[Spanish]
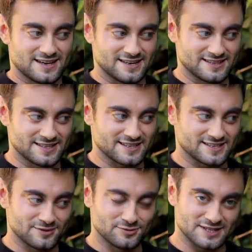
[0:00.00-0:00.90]
Antes de
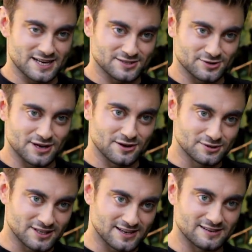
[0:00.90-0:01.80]
ser un
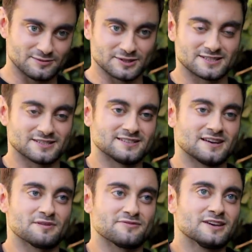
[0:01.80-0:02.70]
transtronauta, pues
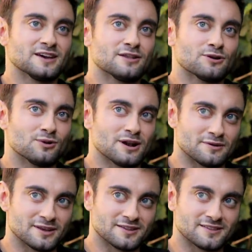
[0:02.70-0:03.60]
había fingido alguna
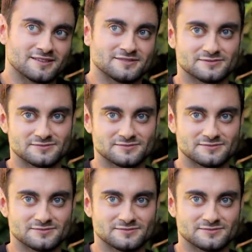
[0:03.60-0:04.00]
vez